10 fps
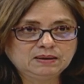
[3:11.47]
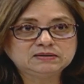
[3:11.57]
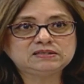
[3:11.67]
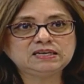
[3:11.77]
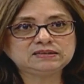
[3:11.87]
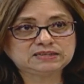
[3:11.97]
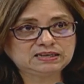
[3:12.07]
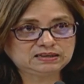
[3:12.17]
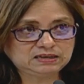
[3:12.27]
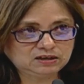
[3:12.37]
Si se
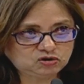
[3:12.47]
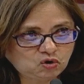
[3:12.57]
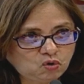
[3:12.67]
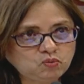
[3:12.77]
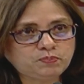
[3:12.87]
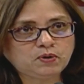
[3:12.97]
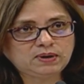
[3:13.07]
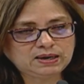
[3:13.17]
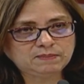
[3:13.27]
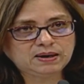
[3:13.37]
detectó un
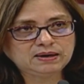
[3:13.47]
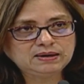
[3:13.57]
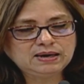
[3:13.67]
problema